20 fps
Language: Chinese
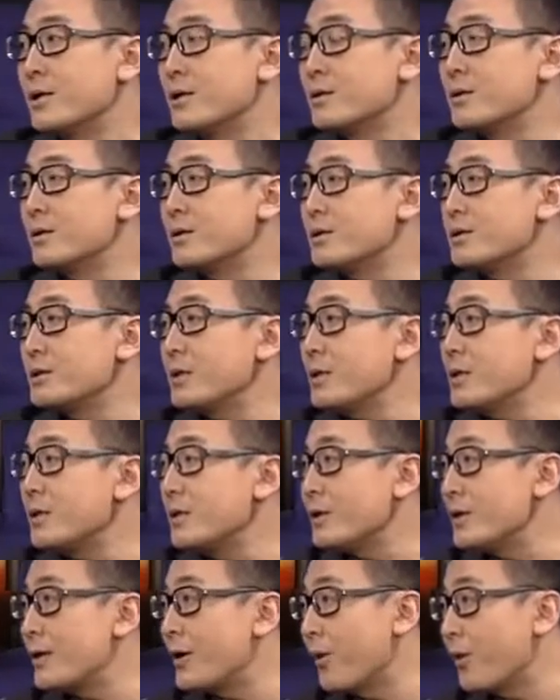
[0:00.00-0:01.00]
那那个
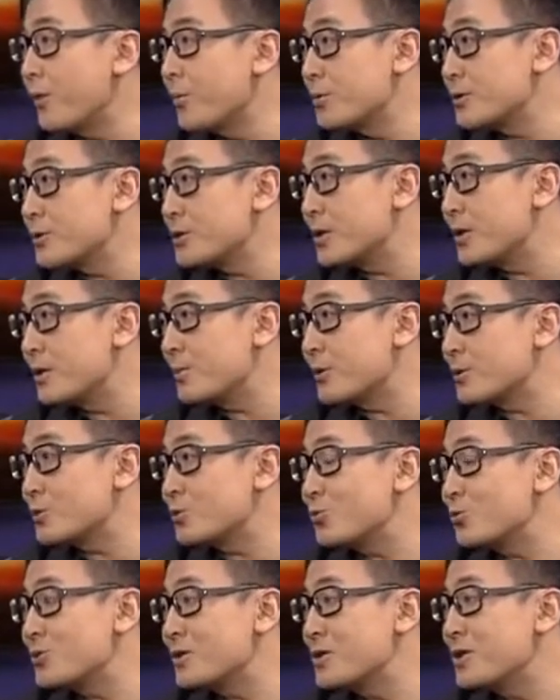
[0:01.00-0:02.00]
李敖不是写了本
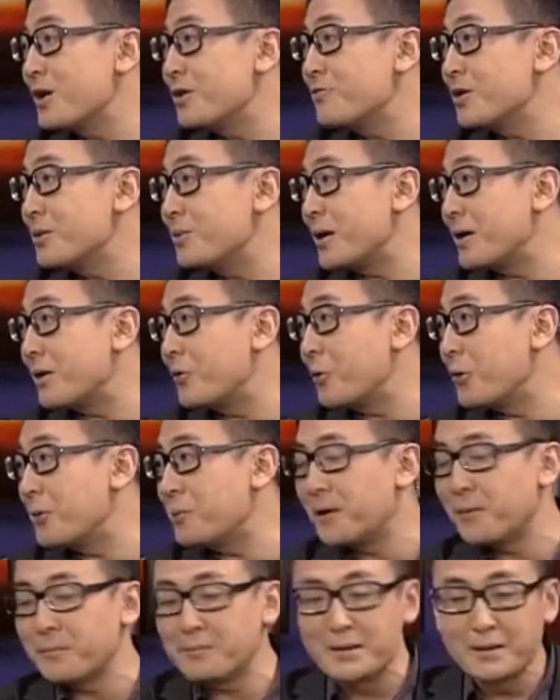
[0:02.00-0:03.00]
书叫《阳痿美国》吗？